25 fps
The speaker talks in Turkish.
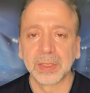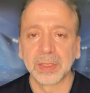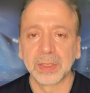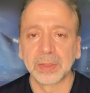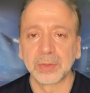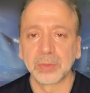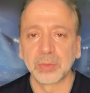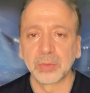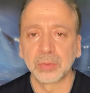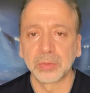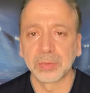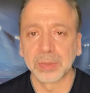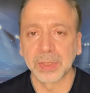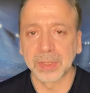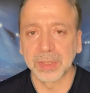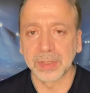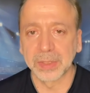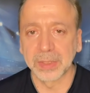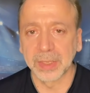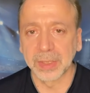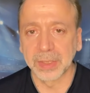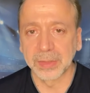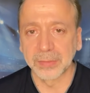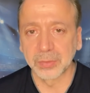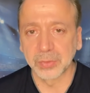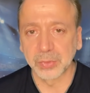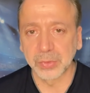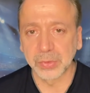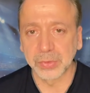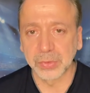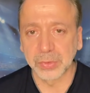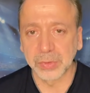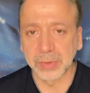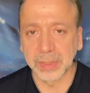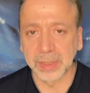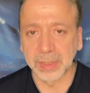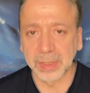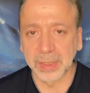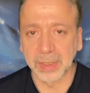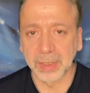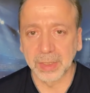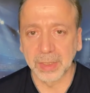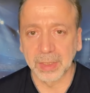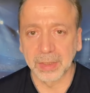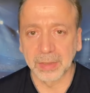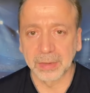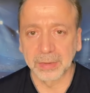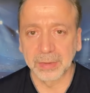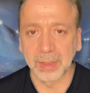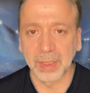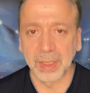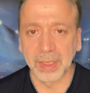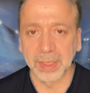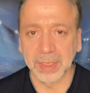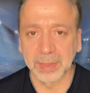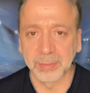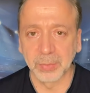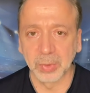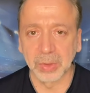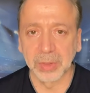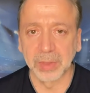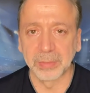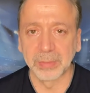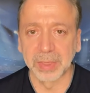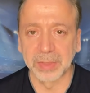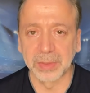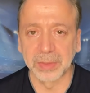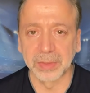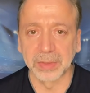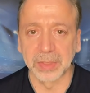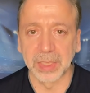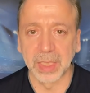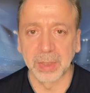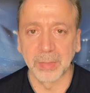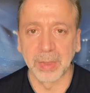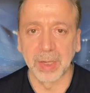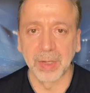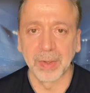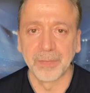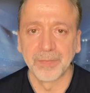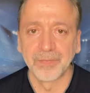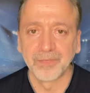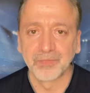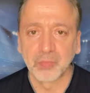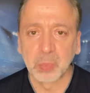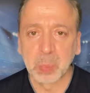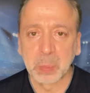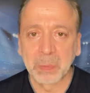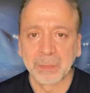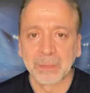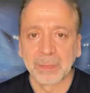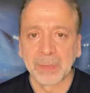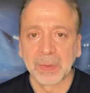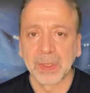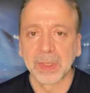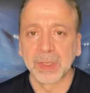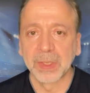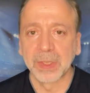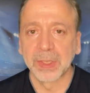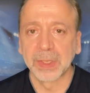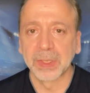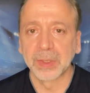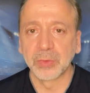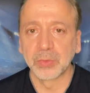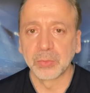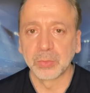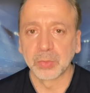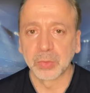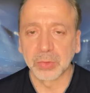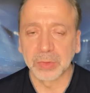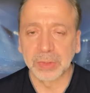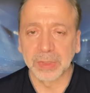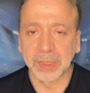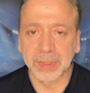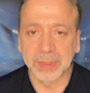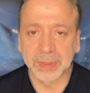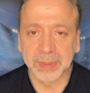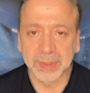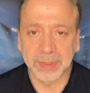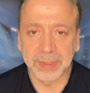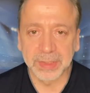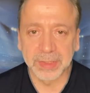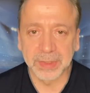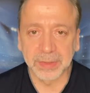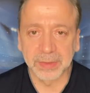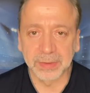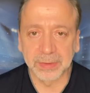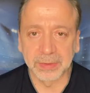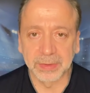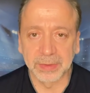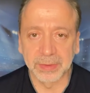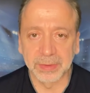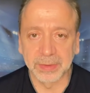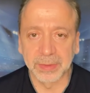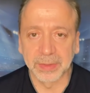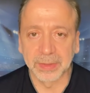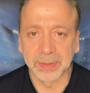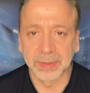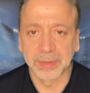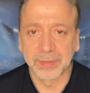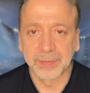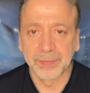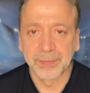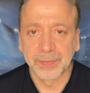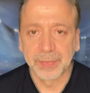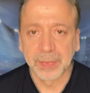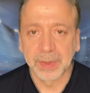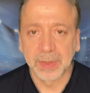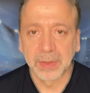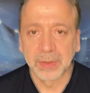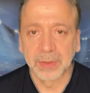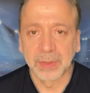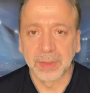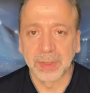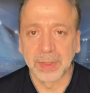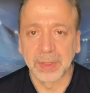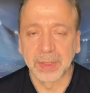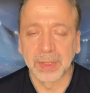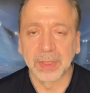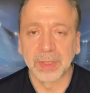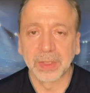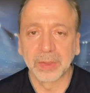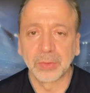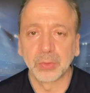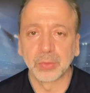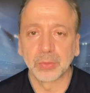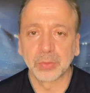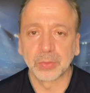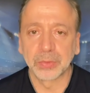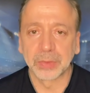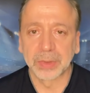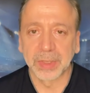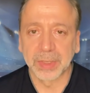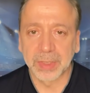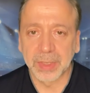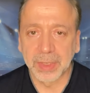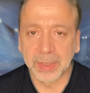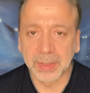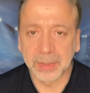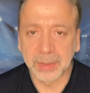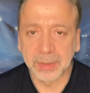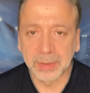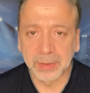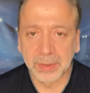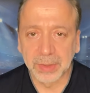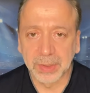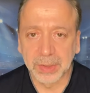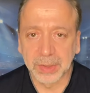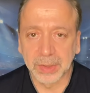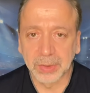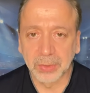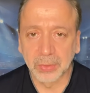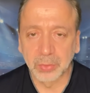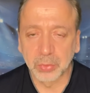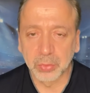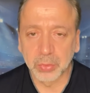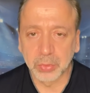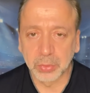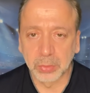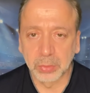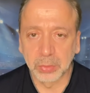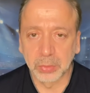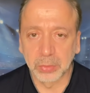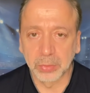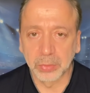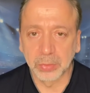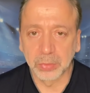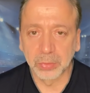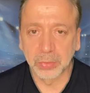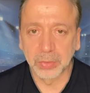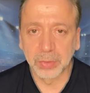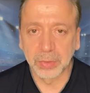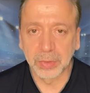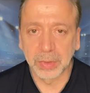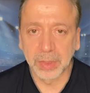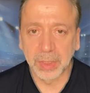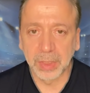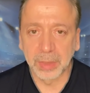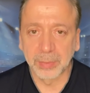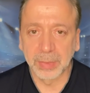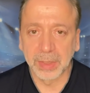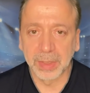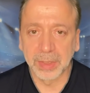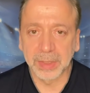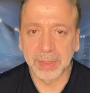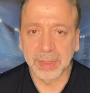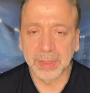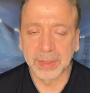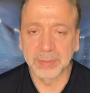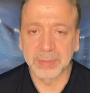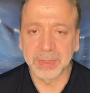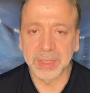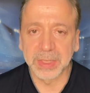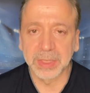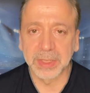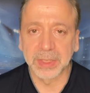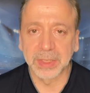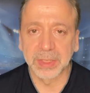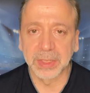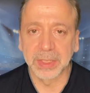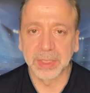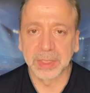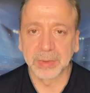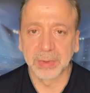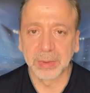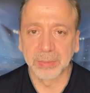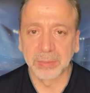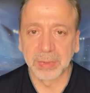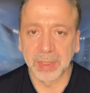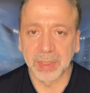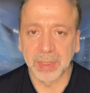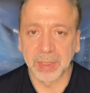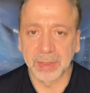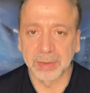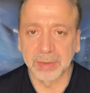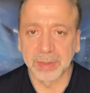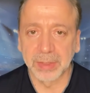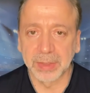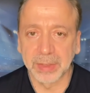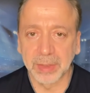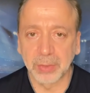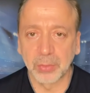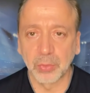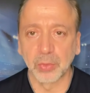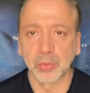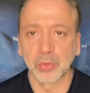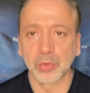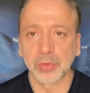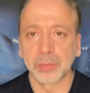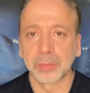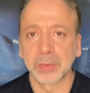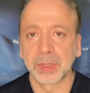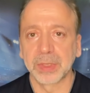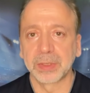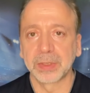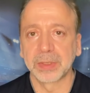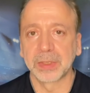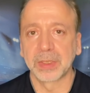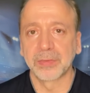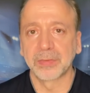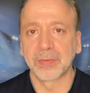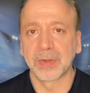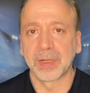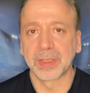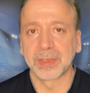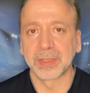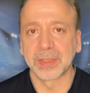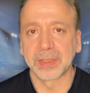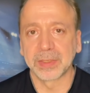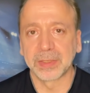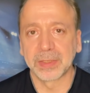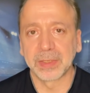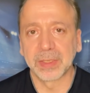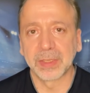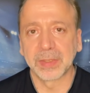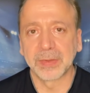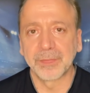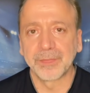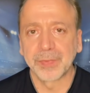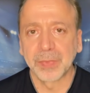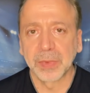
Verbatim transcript: duygularına düşün, e, hakim olamadığını ama e, yumruklarını sıktığını, e, yutkunarak e, üzüldüğünü ama kimseyi kırmamak adına da konuşmadığını ifade etti